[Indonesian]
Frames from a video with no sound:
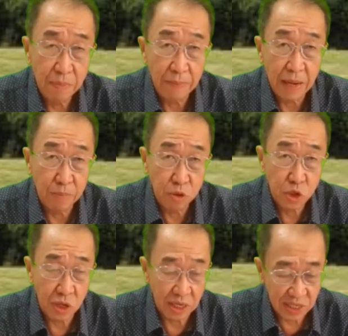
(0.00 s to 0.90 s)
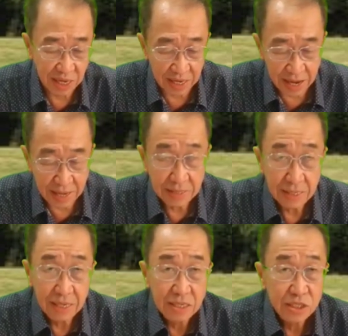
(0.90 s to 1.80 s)
Bapak Ibu Saudara sekalian.
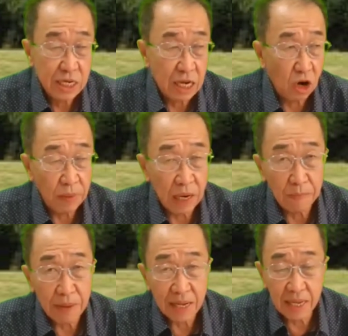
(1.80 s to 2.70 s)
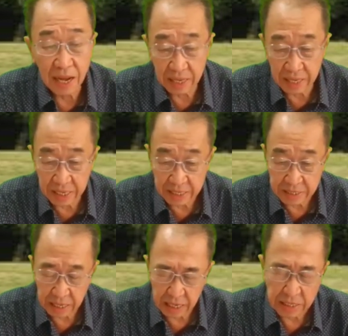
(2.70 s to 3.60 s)
Jikalau pada pagi hari ini
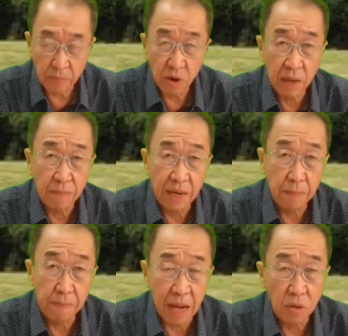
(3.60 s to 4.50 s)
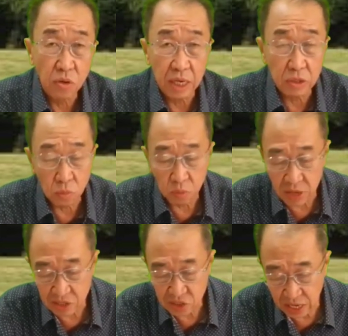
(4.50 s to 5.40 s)
kita boleh kembali bangun dengan tubuh
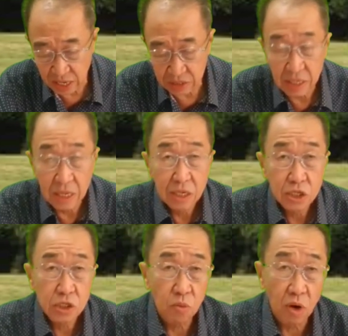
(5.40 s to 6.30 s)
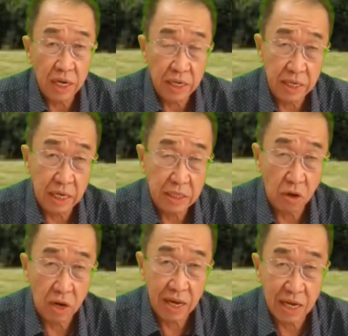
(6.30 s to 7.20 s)
yang sehat, semua ini hanya
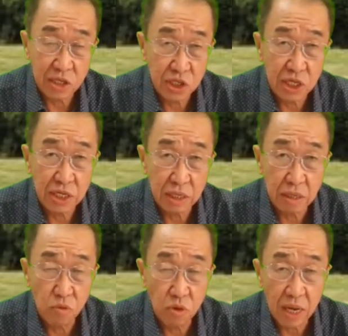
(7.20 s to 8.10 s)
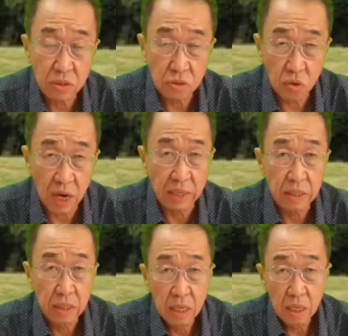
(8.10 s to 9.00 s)
oleh kasih dan kemurahan Tuhan.